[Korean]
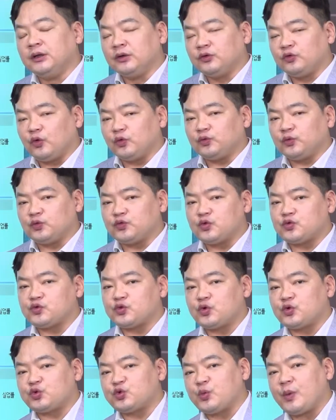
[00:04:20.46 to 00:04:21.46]
속도
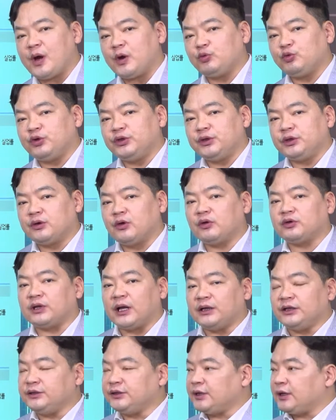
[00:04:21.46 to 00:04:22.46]
조절을 좀 하고 있는 것
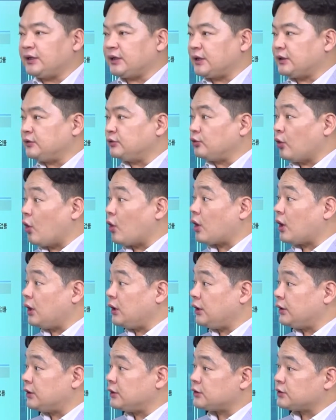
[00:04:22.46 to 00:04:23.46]
아니냐라는
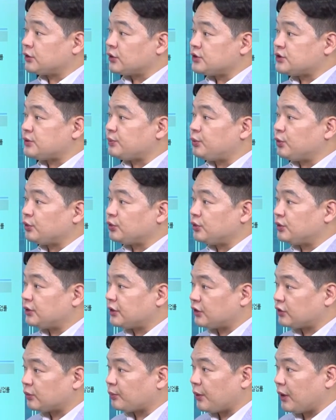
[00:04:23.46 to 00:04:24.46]
엇갈리는 그런
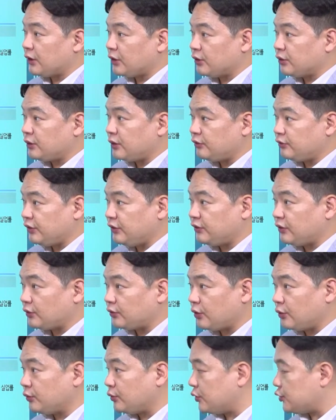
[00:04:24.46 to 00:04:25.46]
지표들에게서 발견할 수 네.
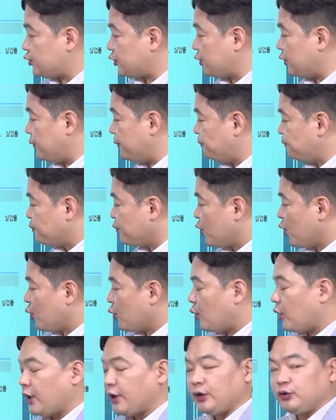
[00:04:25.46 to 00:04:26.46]
있었던 것처럼
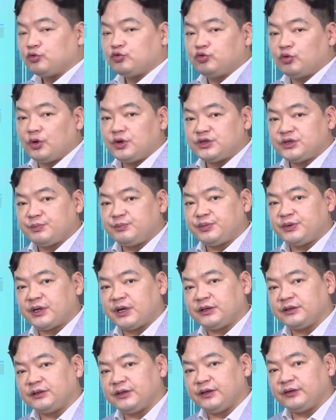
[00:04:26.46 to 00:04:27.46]
과연 9월
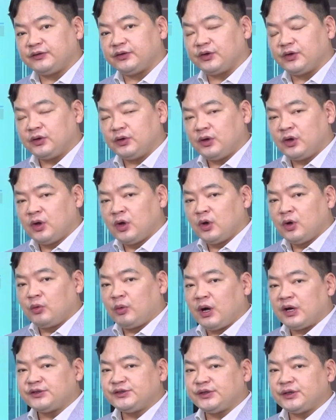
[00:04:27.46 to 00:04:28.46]
CPI에서
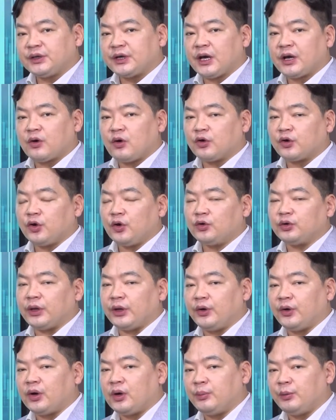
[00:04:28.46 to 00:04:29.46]
확실하게 꺾여
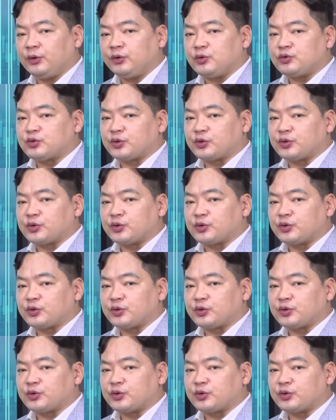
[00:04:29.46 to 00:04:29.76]
내려가면 더